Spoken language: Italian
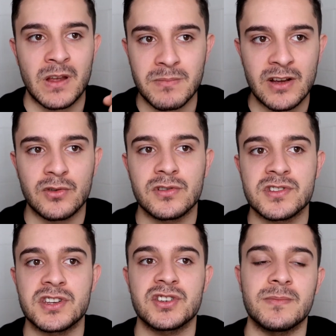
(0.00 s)
mi
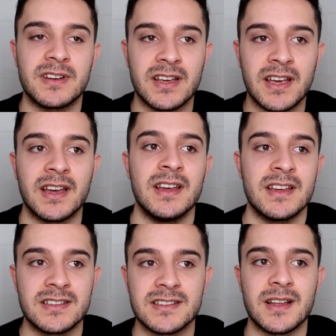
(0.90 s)
incuriosisce perché
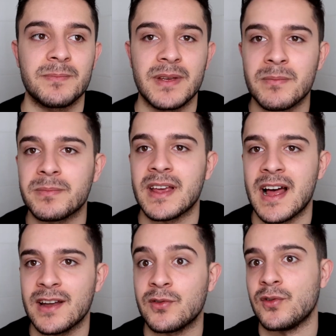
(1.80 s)
si sta pian
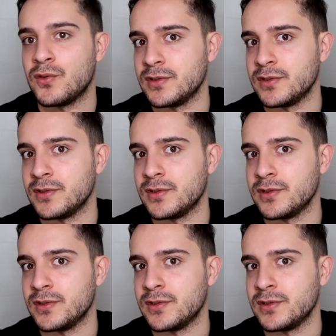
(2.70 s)
piano,